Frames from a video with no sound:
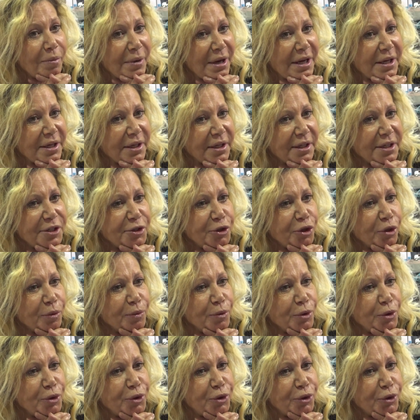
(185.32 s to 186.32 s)
on me l'a écrit sur
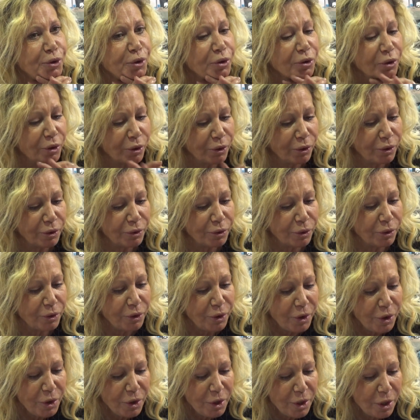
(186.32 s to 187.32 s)
mesure. Euh,
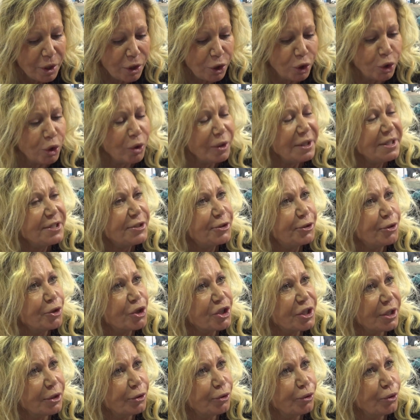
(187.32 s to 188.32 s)
Loïs de
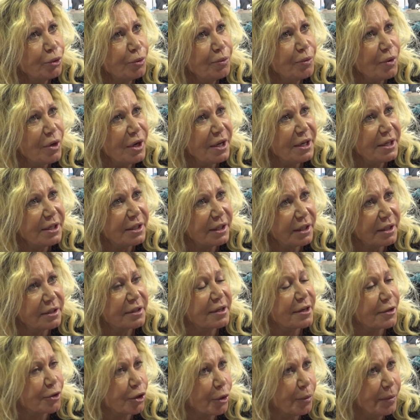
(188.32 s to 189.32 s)
Jadot me l'a écrit,
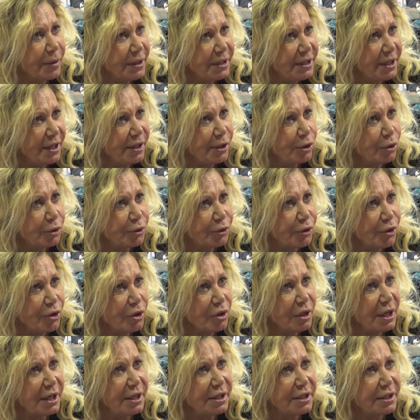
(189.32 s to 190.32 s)
qui est comédienne et
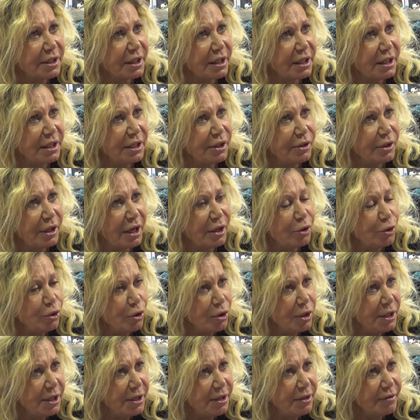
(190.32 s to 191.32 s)
auteur, l'a écrit, a lu
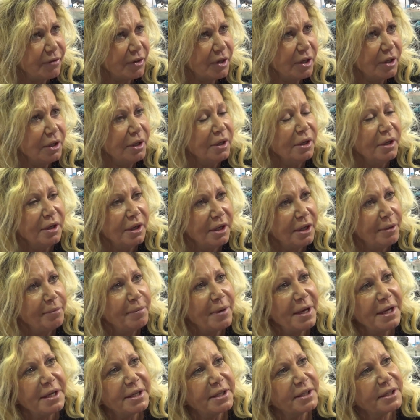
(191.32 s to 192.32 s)
le livre et
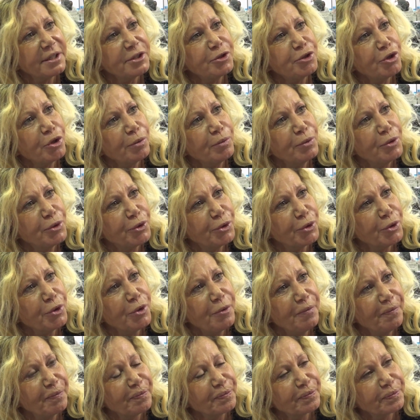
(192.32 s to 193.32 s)
me l'a écrit sur mesure.
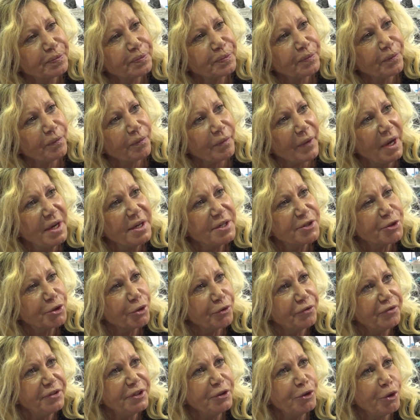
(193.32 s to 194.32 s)
Et
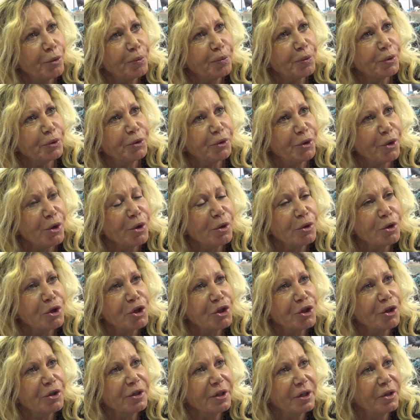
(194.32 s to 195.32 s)
Sophie de Potter, une
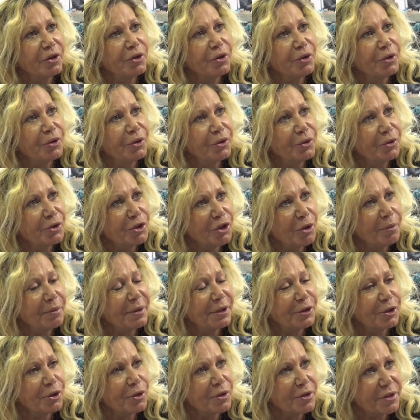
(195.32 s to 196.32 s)
jeune euh, jeune
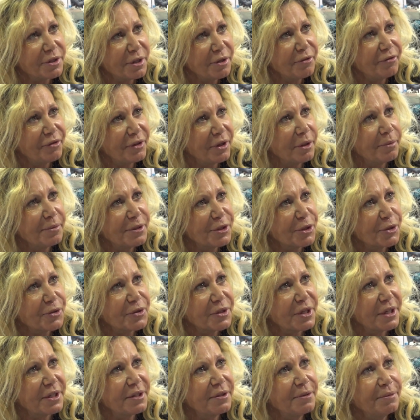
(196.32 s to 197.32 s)
metteur en scène, fait la mise en
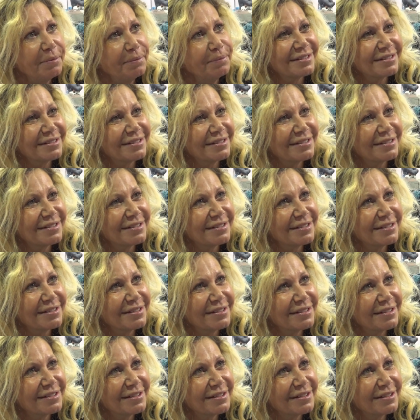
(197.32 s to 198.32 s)
scène. Apparemment,
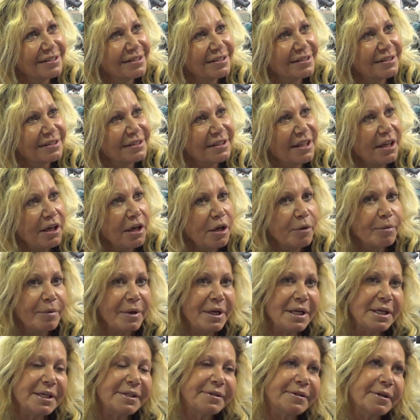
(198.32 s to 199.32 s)
vous avez beaucoup de projets parce que
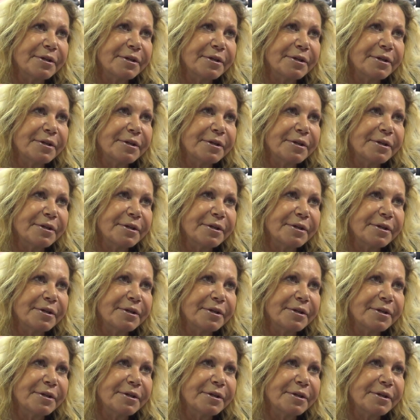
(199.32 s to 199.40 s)
hein.